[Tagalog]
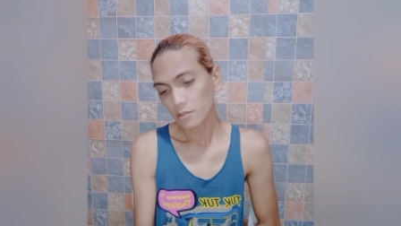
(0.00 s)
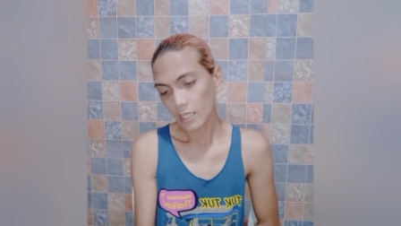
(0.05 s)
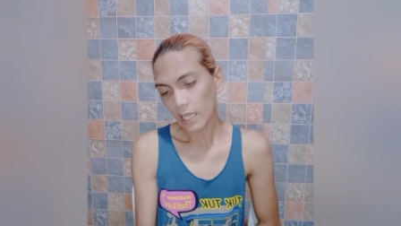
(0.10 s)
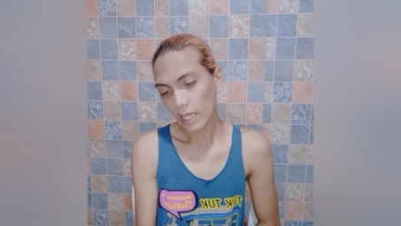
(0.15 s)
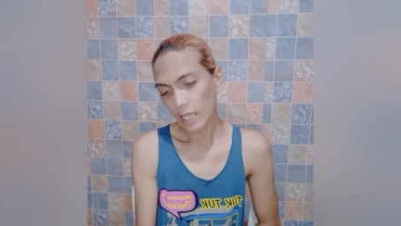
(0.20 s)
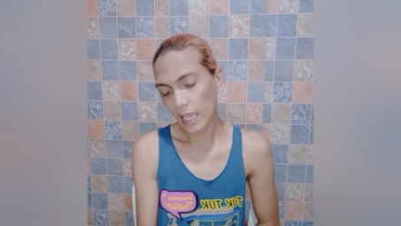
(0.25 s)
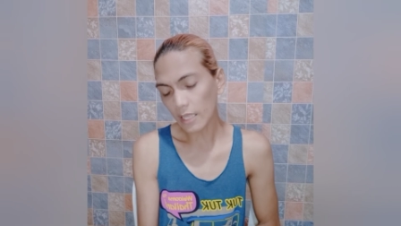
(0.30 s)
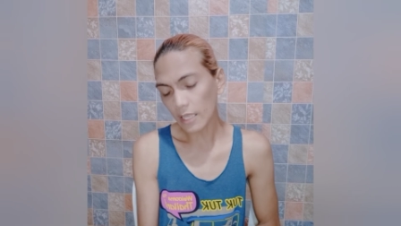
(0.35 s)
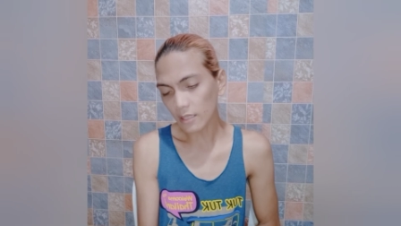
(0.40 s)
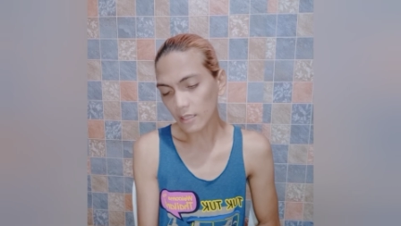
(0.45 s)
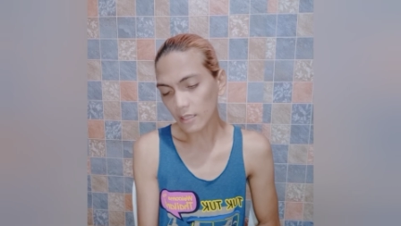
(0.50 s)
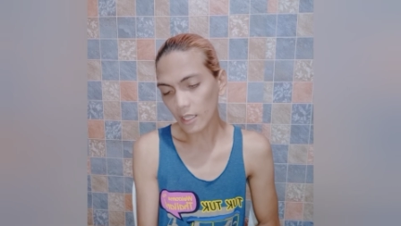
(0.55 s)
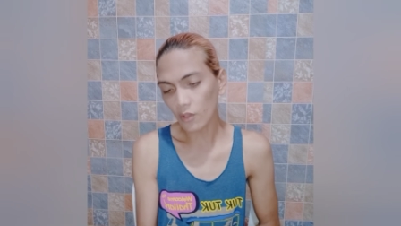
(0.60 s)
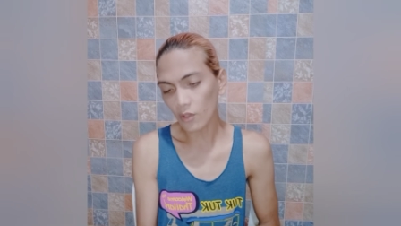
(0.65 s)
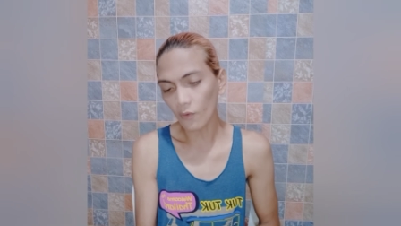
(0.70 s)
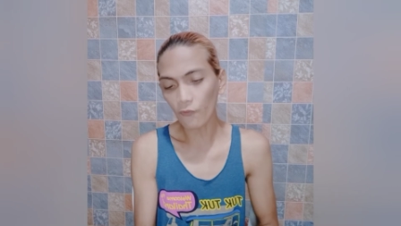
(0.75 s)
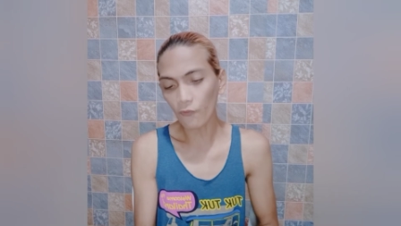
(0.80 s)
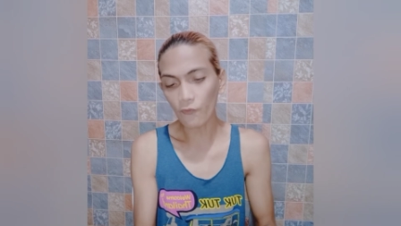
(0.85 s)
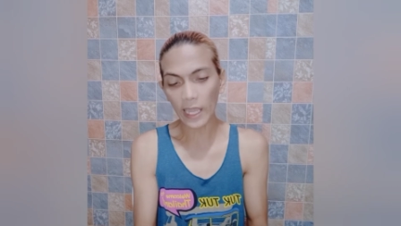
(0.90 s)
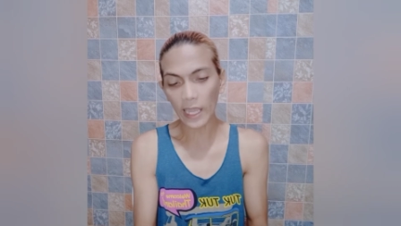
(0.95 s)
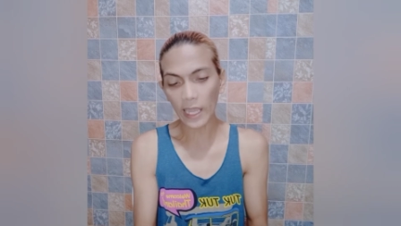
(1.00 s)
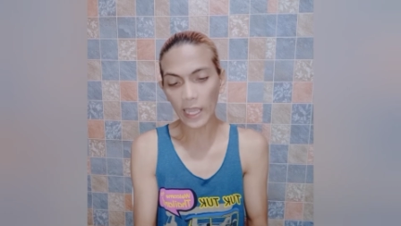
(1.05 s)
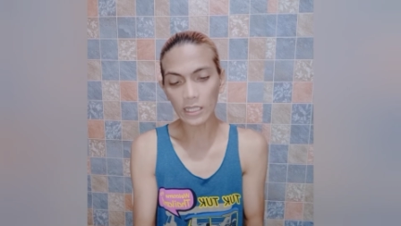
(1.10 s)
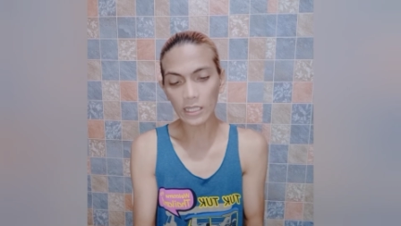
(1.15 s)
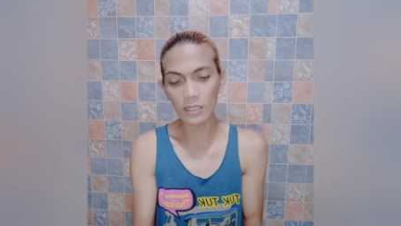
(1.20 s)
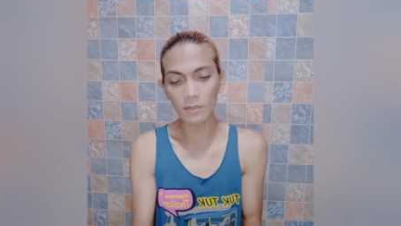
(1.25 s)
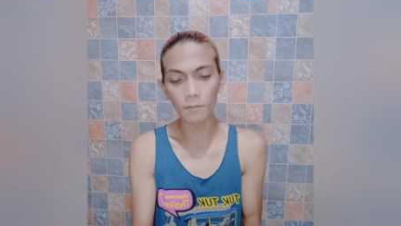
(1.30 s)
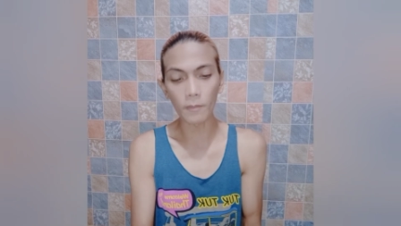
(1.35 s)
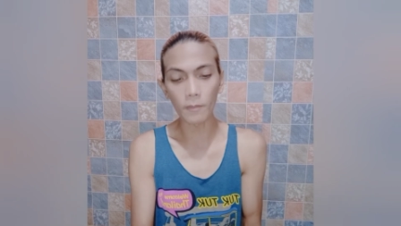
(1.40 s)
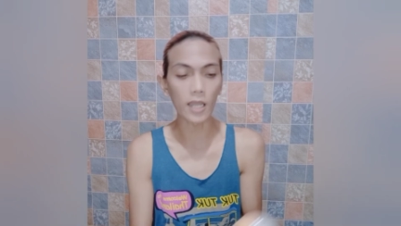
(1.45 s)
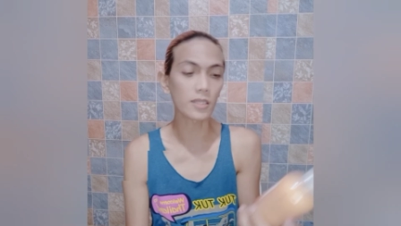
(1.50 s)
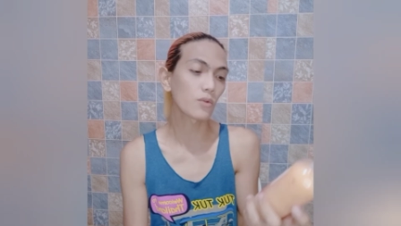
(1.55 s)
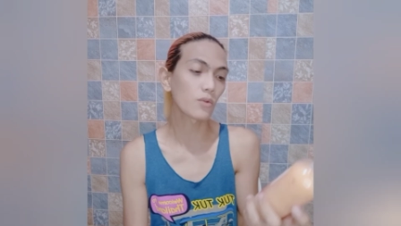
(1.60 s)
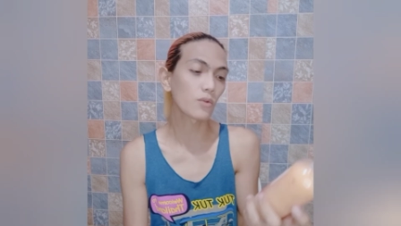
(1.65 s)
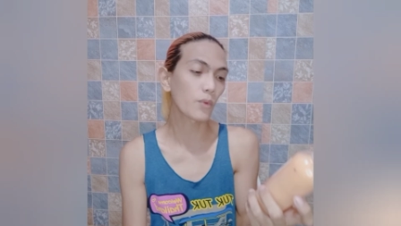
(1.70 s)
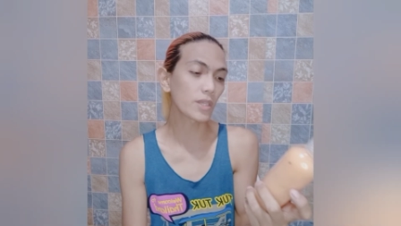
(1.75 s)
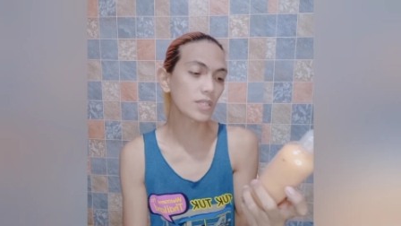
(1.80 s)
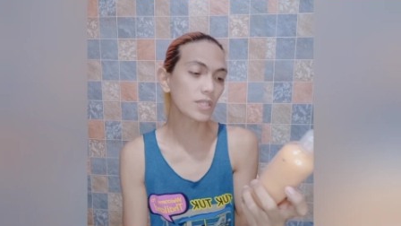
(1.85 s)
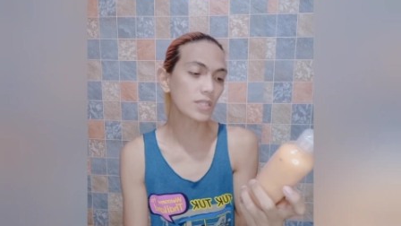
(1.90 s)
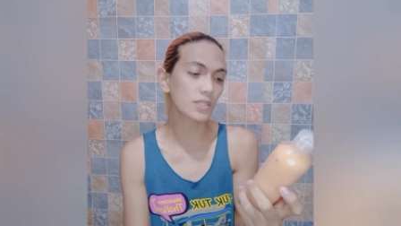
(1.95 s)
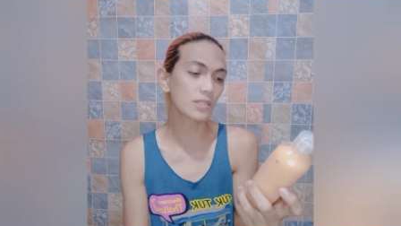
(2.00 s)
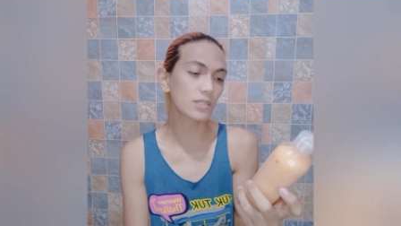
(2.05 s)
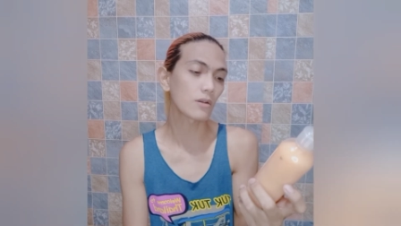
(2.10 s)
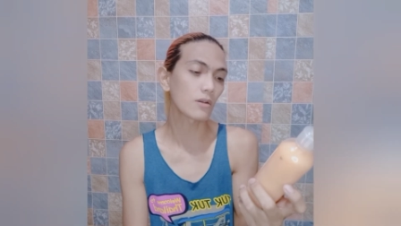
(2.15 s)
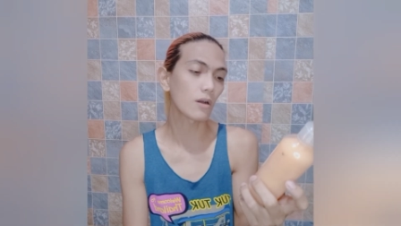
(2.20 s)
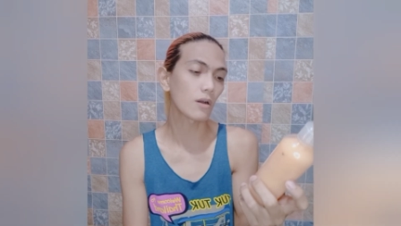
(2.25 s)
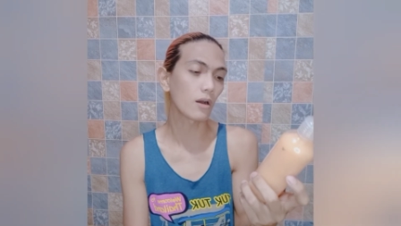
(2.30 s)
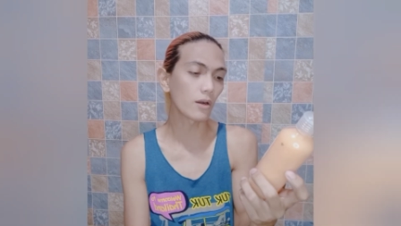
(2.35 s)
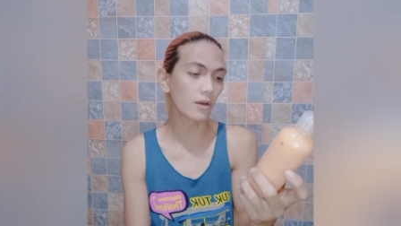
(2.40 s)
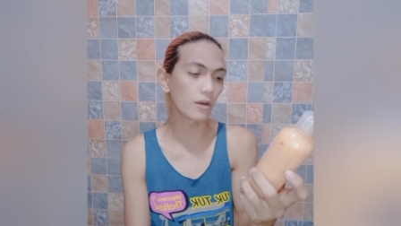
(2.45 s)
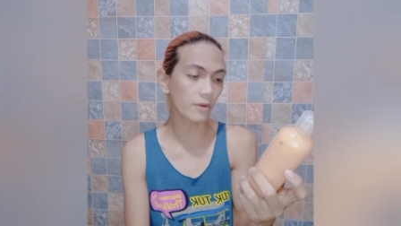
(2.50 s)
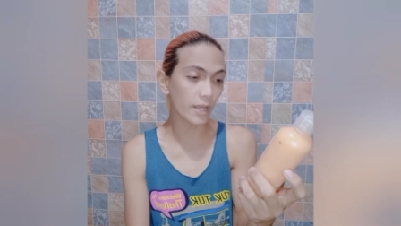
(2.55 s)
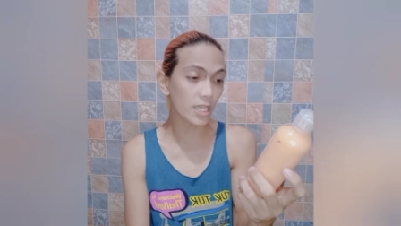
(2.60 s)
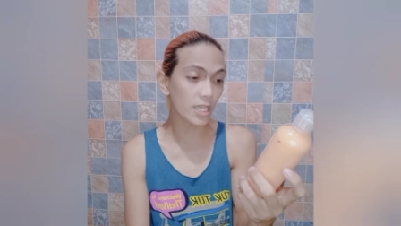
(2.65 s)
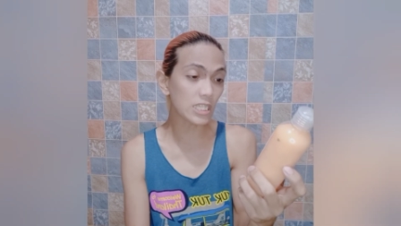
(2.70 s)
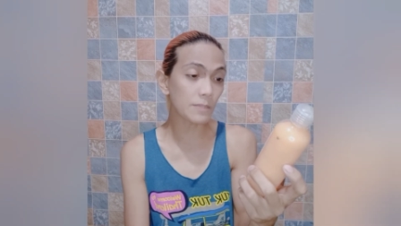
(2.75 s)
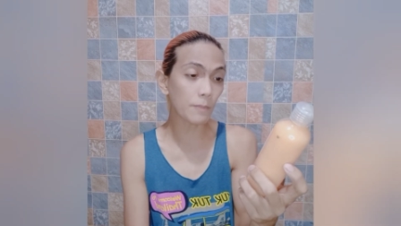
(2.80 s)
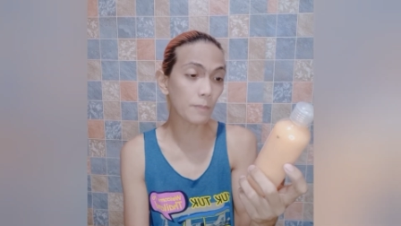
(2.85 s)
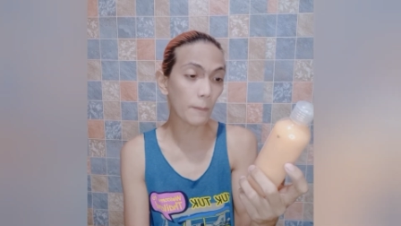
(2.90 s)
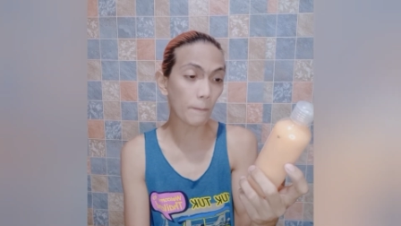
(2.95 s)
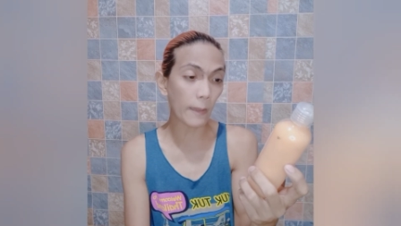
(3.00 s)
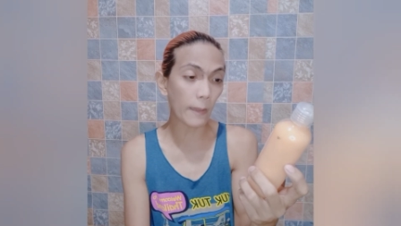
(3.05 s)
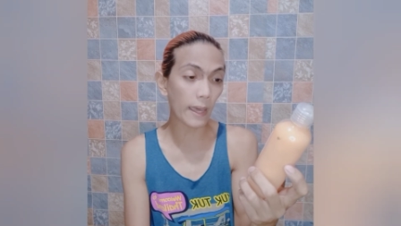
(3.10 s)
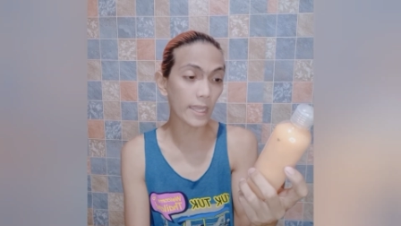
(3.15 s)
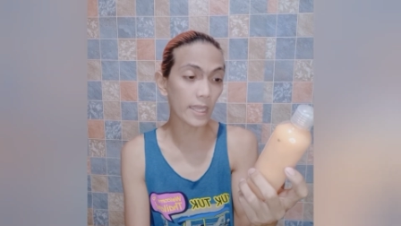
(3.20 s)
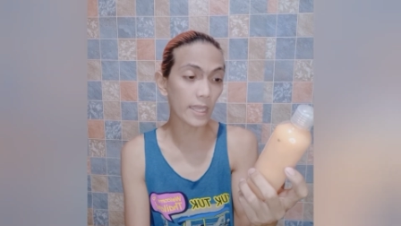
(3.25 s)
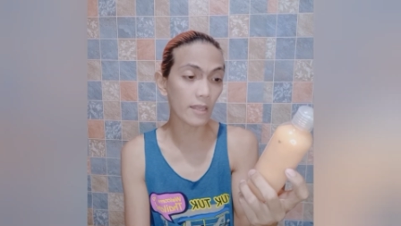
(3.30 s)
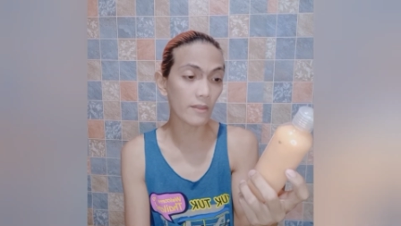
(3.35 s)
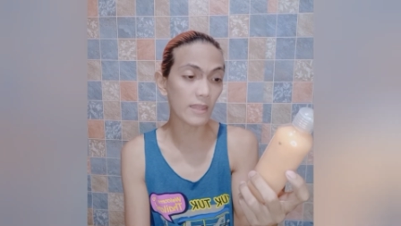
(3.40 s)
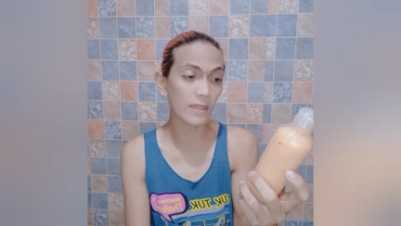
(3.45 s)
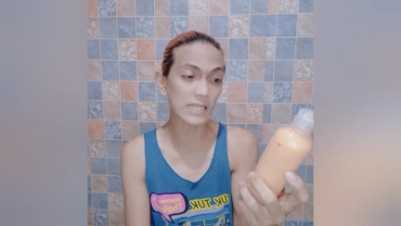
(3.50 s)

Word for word: And then yung final bottle, which is yung orange papaya,